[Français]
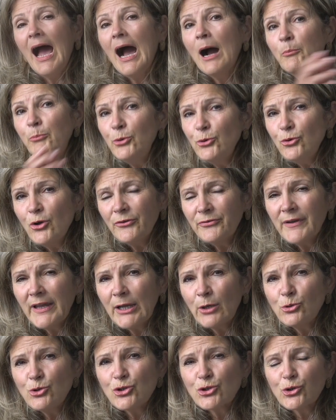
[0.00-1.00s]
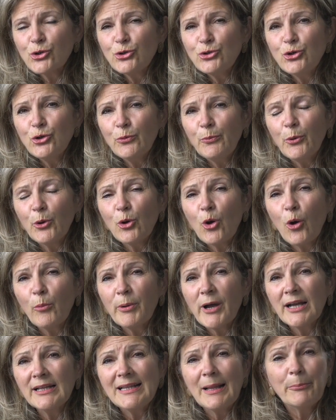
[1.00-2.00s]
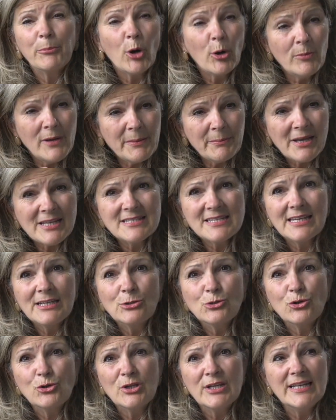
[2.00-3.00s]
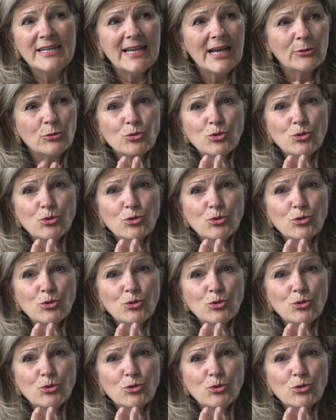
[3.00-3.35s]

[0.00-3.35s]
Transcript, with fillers: En plus d'offrir une structure pour comprendre la problématique du client,